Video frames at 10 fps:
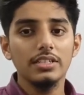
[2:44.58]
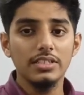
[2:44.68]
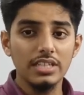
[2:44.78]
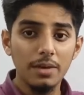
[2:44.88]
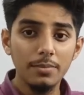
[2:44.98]

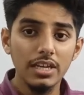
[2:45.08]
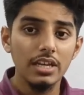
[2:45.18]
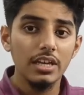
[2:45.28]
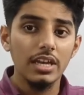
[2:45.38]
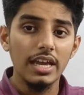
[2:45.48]
যেটা আমি
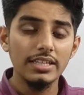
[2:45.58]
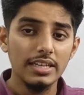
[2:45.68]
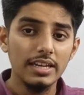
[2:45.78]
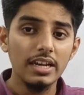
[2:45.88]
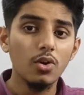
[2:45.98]
এই
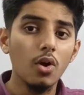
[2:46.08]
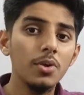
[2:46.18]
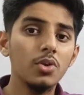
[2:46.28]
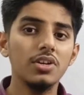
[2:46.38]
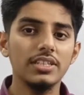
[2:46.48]
চ্যানেলের
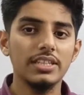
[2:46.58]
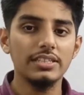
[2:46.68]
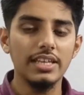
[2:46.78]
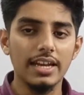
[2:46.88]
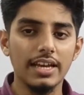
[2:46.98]
কমিউনিটিতে
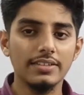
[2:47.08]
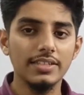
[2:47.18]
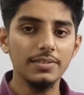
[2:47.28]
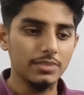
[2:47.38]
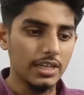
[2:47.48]
দিয়ে
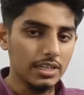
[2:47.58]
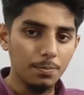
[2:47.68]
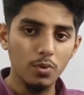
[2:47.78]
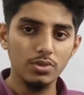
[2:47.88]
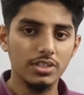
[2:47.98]
রাখছি যে একটা
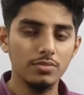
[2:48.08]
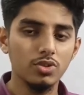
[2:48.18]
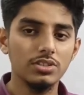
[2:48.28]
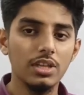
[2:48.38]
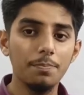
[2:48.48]
পোস্টের
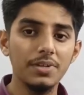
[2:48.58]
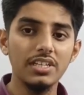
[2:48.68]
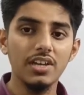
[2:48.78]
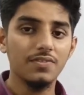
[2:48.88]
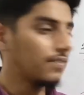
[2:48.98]
মধ্যে
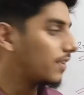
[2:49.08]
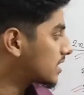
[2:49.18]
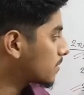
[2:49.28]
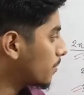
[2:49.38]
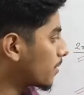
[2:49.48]
পিডিএফটা
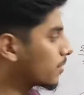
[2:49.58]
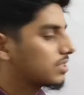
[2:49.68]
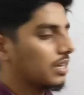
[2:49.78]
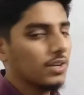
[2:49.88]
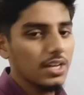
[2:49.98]
ফার্স্ট পেপার এবং
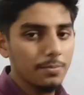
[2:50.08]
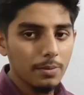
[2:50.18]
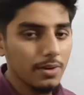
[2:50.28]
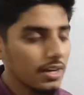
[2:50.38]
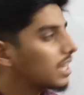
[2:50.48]
সেকেন্ড
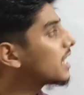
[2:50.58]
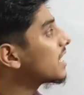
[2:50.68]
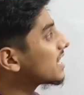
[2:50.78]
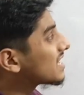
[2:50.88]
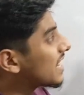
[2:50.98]
পেপারে
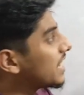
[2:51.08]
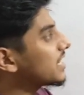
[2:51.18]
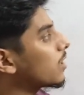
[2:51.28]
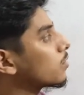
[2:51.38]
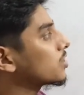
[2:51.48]

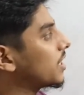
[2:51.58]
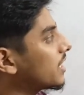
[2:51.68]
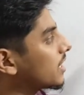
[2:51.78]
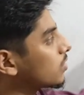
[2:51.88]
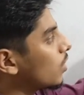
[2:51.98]
সেইটা অনুসারে
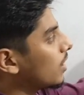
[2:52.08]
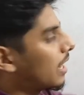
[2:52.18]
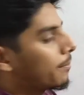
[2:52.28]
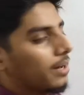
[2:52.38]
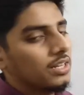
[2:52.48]
কিন্তু এই
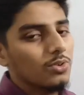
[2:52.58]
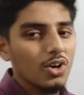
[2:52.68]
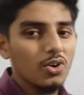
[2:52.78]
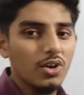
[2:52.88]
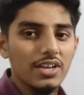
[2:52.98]

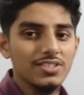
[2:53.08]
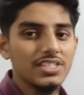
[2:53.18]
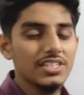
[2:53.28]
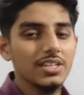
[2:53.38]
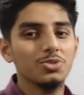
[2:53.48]
নাম্বারিংগুলো করা হয়েছে
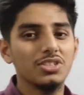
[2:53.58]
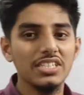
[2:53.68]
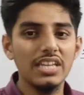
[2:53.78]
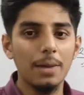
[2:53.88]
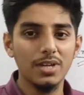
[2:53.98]
সেটার মধ্যে যে
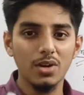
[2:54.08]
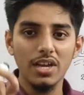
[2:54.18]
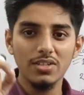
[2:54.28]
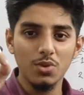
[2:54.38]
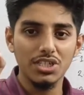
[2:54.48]
চ্যাপ্টার
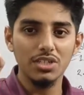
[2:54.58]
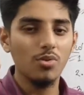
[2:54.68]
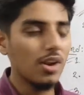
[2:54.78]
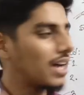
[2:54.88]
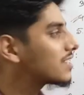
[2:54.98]
ওয়াইজ
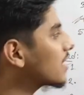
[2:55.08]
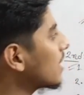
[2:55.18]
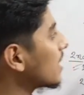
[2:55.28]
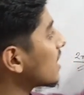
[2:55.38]
কোয়েশ্চেনগুলো আছে